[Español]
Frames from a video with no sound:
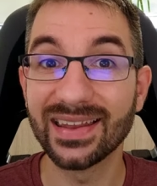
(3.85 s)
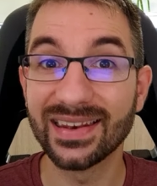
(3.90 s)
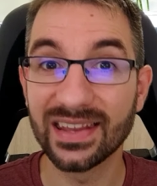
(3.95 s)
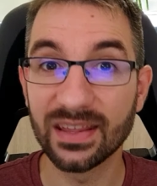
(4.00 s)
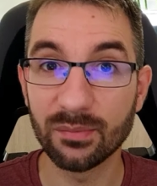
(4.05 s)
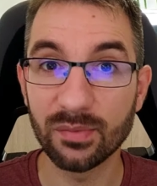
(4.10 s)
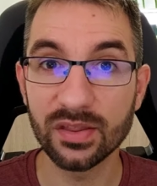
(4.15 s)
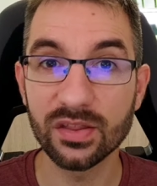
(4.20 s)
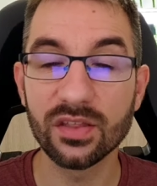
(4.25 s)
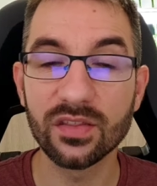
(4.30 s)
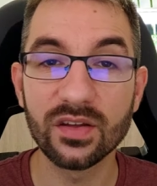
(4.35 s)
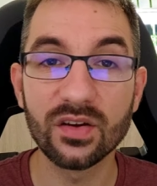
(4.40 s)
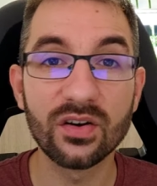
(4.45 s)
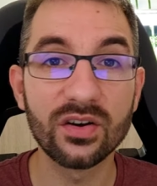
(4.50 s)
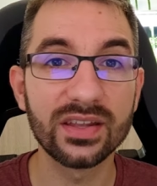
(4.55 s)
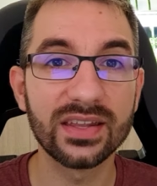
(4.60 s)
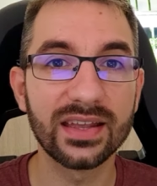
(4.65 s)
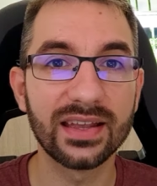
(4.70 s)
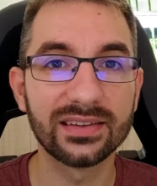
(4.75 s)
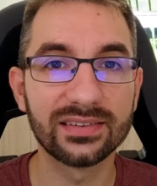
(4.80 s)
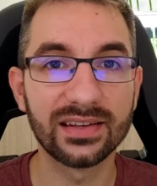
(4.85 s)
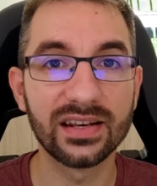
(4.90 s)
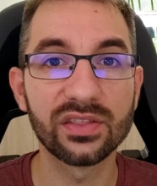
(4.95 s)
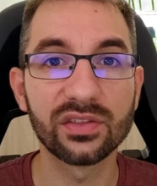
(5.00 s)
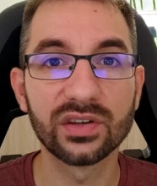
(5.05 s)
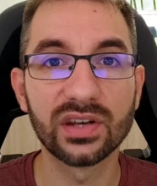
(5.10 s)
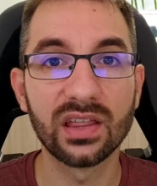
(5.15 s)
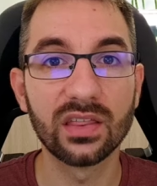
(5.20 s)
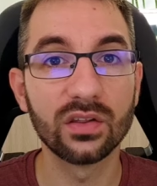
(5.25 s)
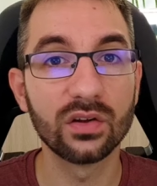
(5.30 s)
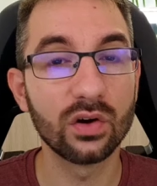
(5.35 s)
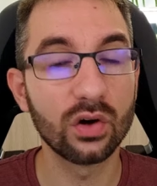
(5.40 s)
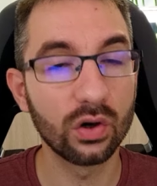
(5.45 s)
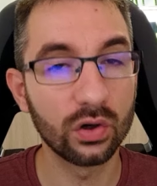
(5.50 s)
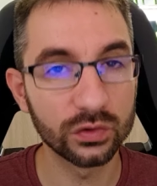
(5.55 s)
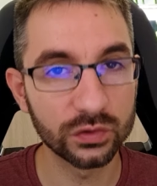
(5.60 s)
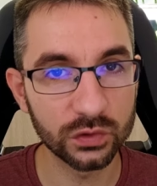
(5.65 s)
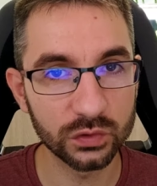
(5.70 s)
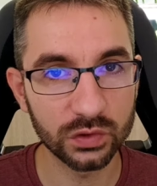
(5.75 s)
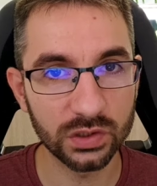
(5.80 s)
En el vídeo de hoy he seleccionado
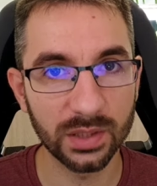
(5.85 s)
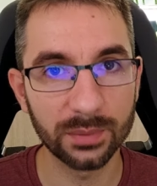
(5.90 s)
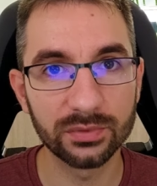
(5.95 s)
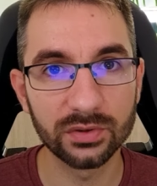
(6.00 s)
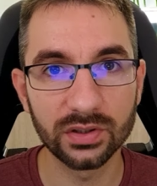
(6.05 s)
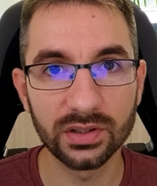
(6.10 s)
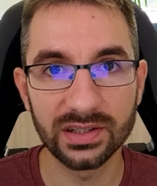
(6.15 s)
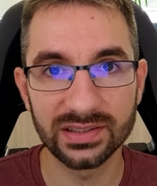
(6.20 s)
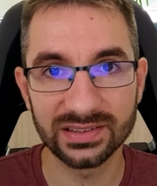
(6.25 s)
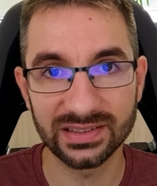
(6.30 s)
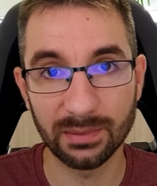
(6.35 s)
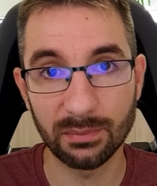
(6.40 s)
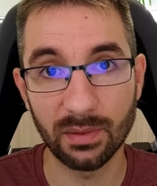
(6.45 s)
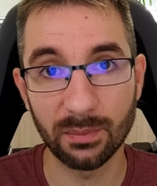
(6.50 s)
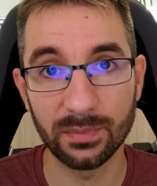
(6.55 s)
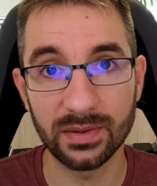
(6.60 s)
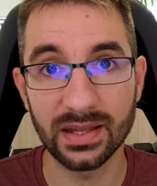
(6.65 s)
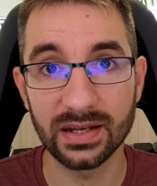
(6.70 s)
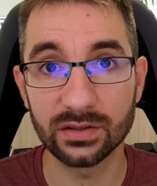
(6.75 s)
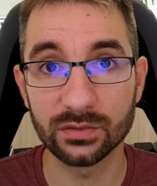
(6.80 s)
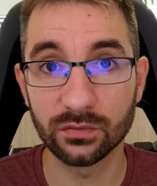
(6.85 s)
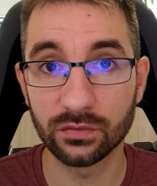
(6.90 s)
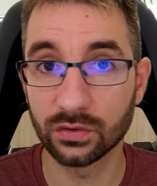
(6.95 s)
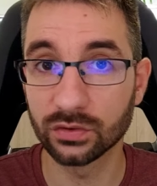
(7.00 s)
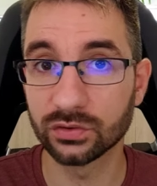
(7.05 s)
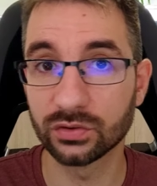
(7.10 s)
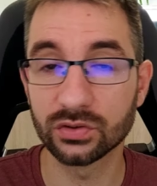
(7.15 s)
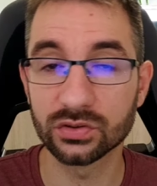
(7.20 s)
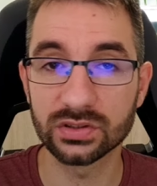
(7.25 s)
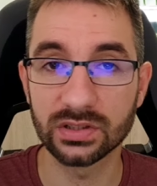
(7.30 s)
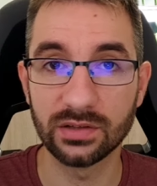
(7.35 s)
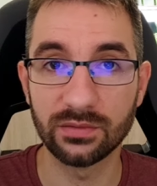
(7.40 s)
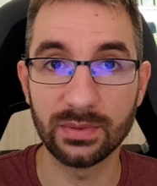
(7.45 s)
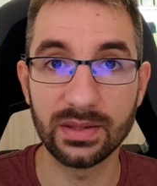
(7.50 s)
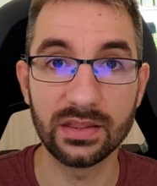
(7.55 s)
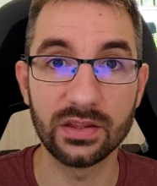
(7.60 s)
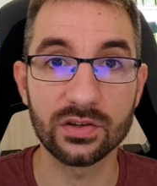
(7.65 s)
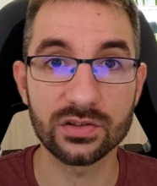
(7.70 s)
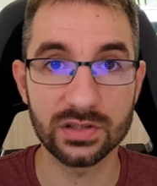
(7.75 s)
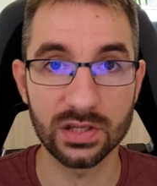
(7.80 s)
8 suscriptores que me envían fotos y
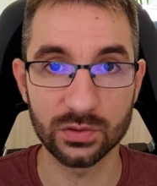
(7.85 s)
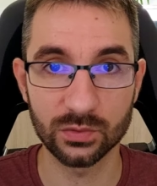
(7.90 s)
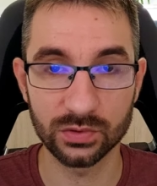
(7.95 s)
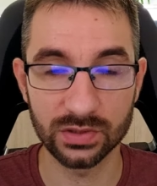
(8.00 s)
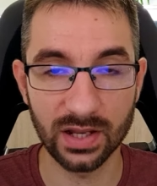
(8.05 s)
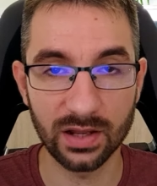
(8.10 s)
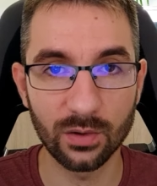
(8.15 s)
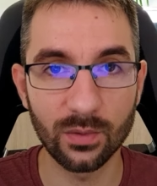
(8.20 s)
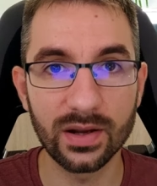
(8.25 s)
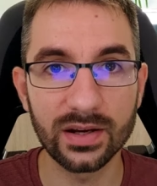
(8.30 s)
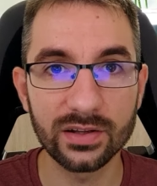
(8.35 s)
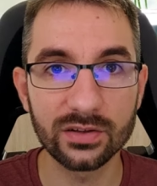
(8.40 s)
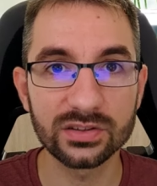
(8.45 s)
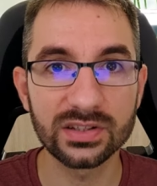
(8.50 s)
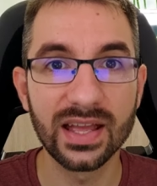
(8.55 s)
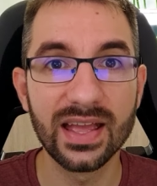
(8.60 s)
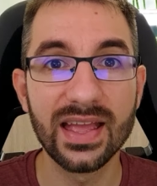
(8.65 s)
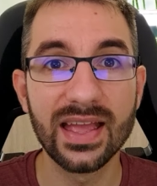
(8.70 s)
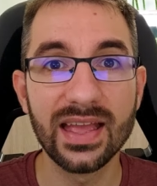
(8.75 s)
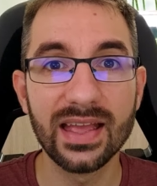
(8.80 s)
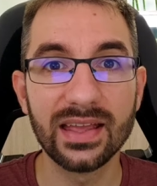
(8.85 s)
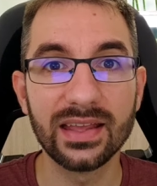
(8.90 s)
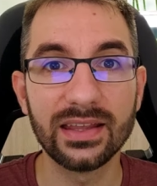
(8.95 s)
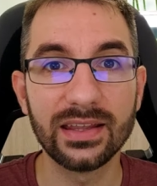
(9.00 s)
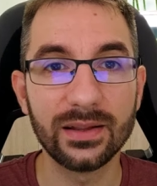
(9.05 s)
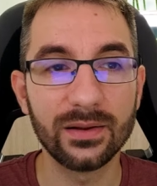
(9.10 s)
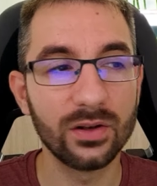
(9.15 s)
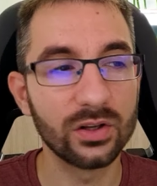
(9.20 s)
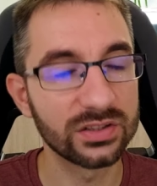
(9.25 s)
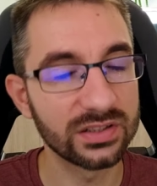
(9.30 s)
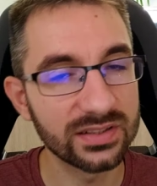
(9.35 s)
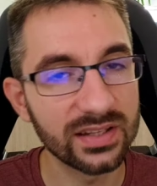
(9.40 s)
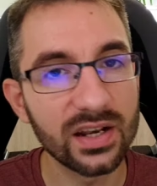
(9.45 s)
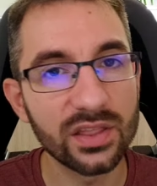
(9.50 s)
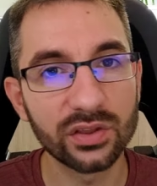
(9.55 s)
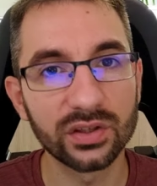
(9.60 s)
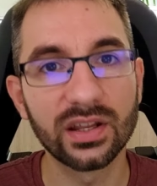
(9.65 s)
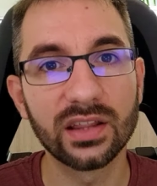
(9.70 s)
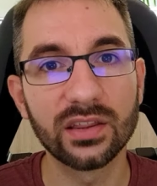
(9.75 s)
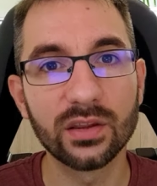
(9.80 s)
vídeos de sus acuarios y los he
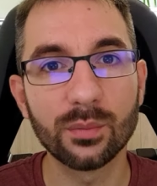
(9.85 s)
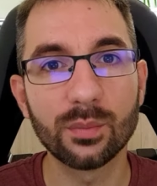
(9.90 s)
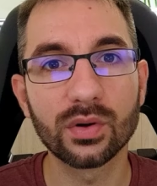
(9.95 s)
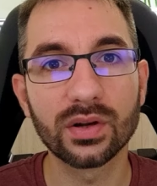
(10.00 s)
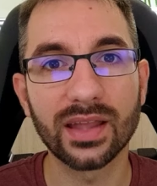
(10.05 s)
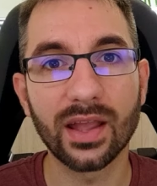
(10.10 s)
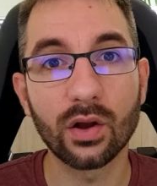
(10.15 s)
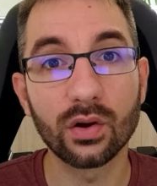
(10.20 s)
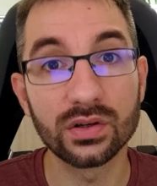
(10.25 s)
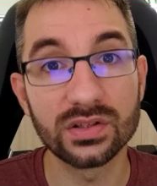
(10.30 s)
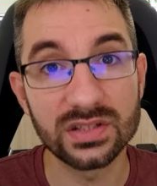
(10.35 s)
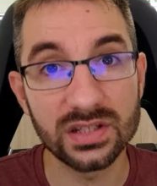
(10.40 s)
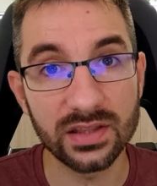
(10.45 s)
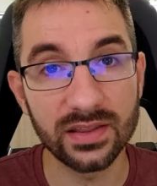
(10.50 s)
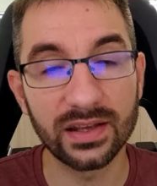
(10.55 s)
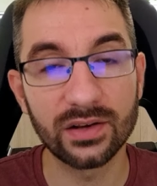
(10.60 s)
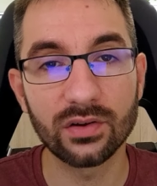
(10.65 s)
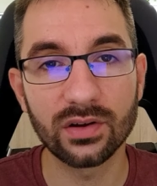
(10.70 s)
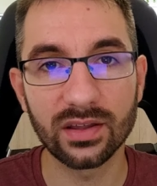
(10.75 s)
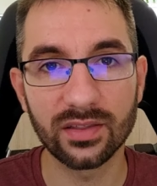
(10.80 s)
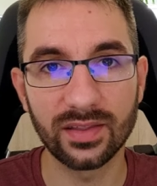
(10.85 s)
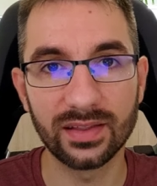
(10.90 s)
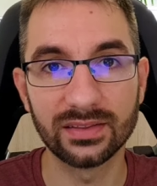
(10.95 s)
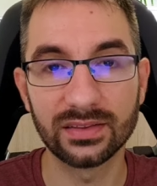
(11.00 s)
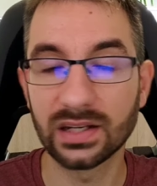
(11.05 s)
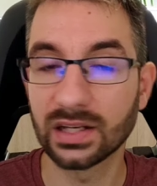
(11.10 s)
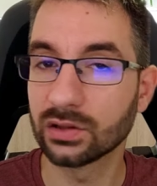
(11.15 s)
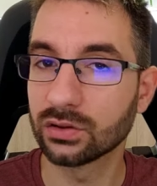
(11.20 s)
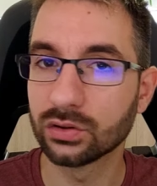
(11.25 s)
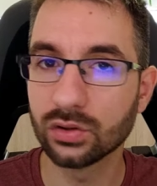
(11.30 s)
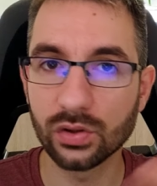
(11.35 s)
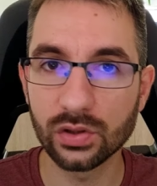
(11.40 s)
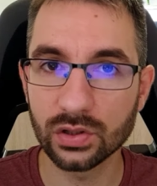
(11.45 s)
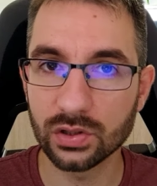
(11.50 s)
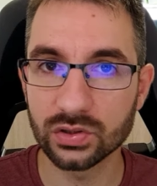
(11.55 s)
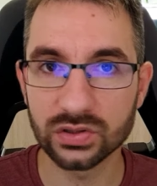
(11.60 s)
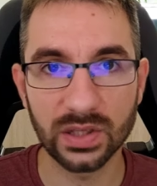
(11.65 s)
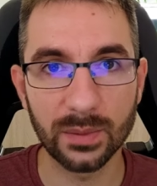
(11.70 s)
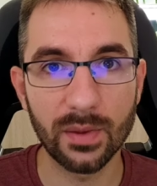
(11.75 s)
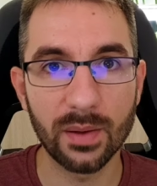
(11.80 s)
seleccionado porque considero que de entre
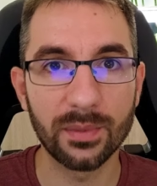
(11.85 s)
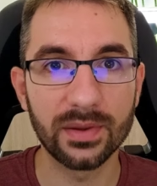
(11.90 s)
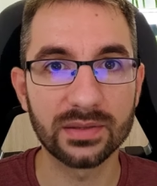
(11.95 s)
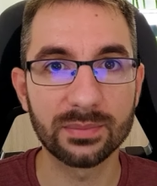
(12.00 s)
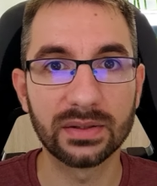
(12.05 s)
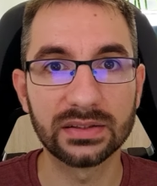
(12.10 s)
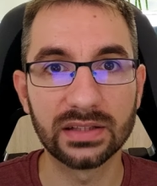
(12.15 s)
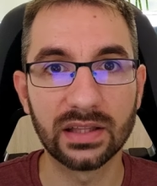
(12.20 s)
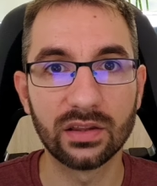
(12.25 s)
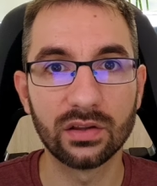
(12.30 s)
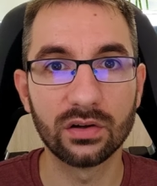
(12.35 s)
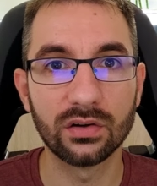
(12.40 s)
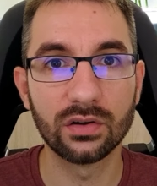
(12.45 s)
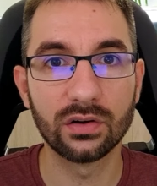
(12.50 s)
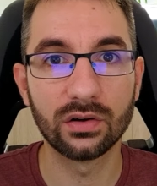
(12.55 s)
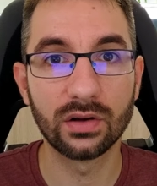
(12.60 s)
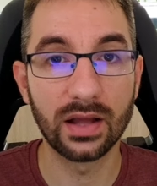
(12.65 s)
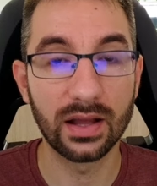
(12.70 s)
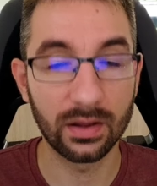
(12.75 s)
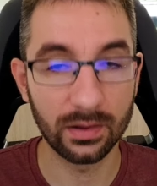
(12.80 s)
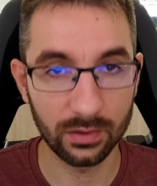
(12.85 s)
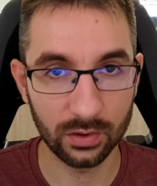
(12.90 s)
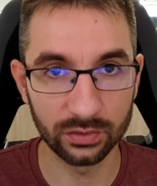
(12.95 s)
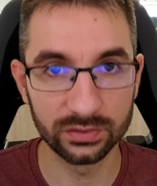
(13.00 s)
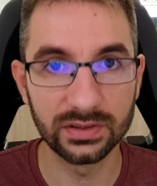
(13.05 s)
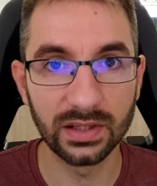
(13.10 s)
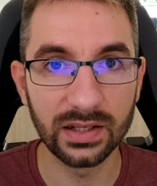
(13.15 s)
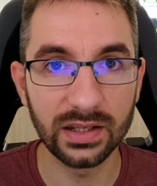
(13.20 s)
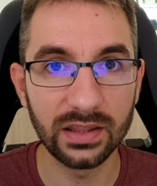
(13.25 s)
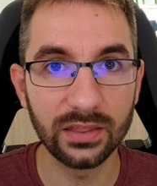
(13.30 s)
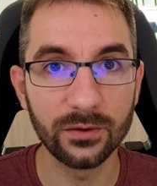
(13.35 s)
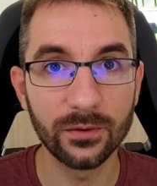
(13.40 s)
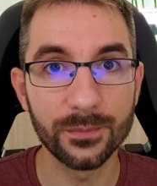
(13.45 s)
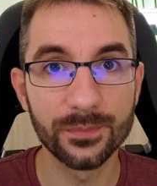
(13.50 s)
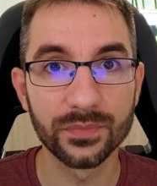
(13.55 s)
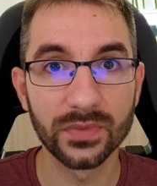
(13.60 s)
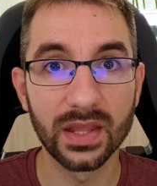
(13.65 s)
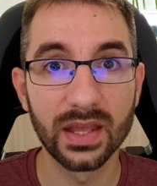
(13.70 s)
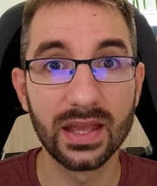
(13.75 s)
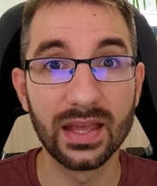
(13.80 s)
todos los que me habéis mandado
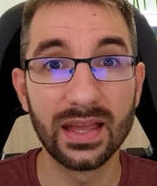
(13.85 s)
contenido